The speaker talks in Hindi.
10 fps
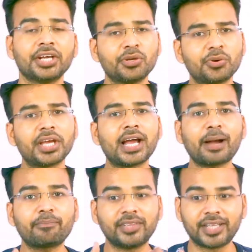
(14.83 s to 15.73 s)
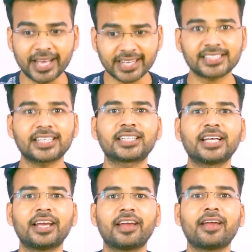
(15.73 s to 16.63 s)
क्योंकि आप देख
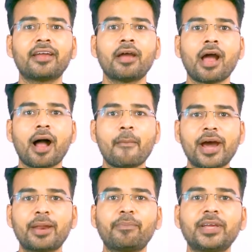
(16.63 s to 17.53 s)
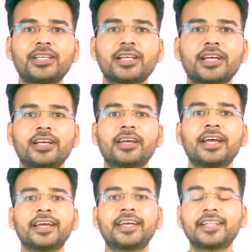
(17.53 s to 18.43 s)
सकते हैं हमारे पीछे
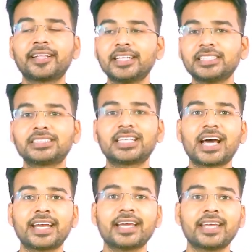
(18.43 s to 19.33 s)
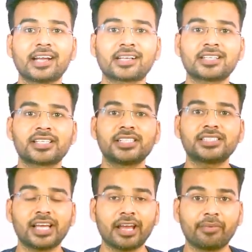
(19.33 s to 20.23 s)
कितने सारे
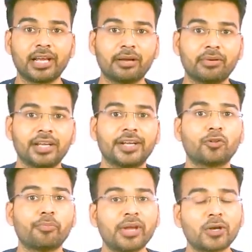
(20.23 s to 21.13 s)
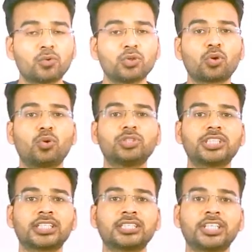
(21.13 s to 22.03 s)
एक्सेसरीज अवेलेबल है तो मैं खुद कौन
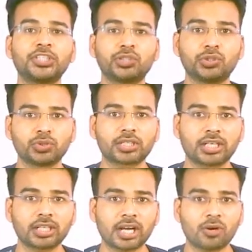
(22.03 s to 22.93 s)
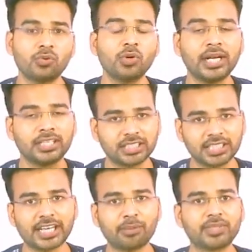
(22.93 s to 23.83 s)
सा एक्सेसरीज यूज करता हूँ जैसे
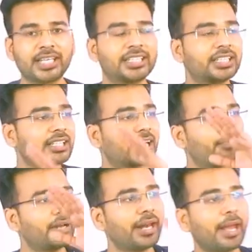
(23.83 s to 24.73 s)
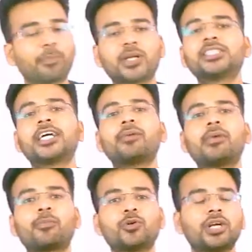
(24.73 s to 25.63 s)
कि आप देख सकते हैं अगर मैं लेफ्ट हैंड साइड
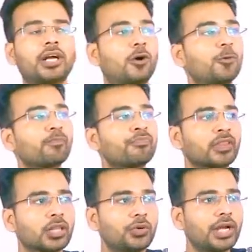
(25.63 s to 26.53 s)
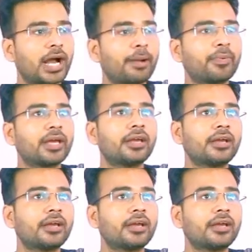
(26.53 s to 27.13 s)
में आपको दिखाऊँ तो यहाँ पे